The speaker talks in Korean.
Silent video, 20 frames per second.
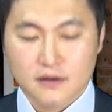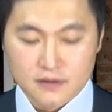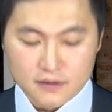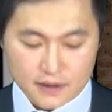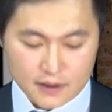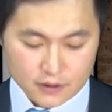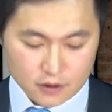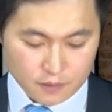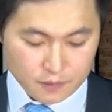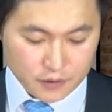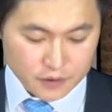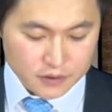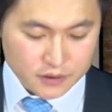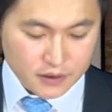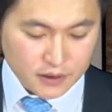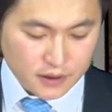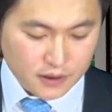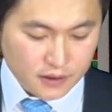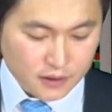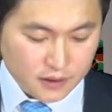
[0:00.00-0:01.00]
다섯
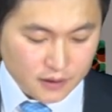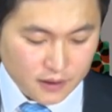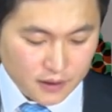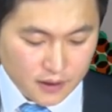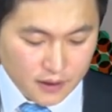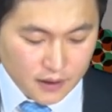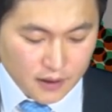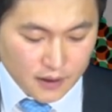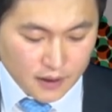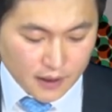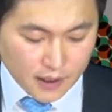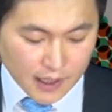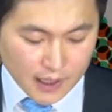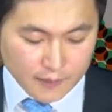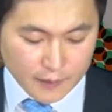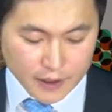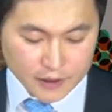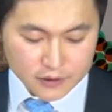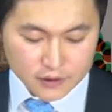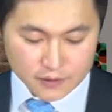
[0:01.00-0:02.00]
번째,
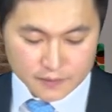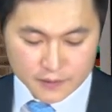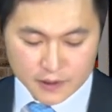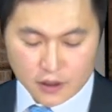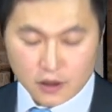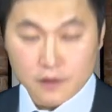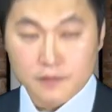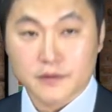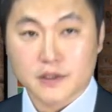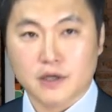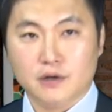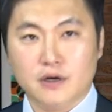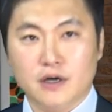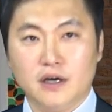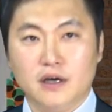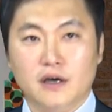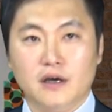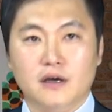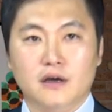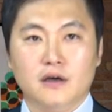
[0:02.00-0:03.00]
가맹점
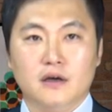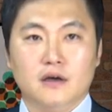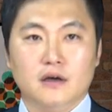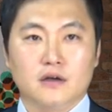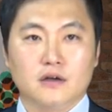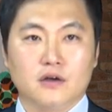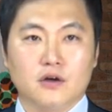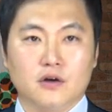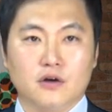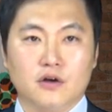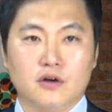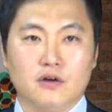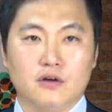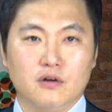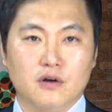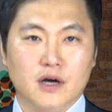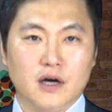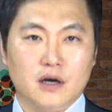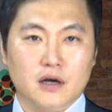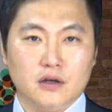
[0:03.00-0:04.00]
사업자와
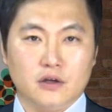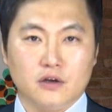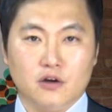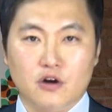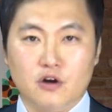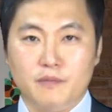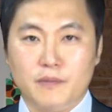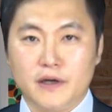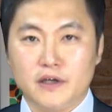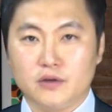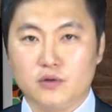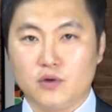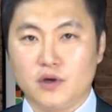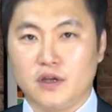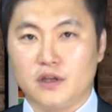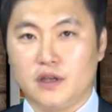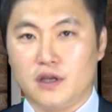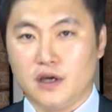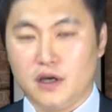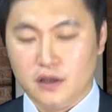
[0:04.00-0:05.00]
경영과
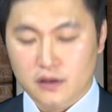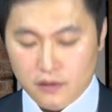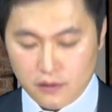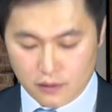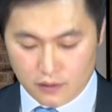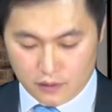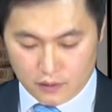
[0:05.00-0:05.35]
영업활동에 대한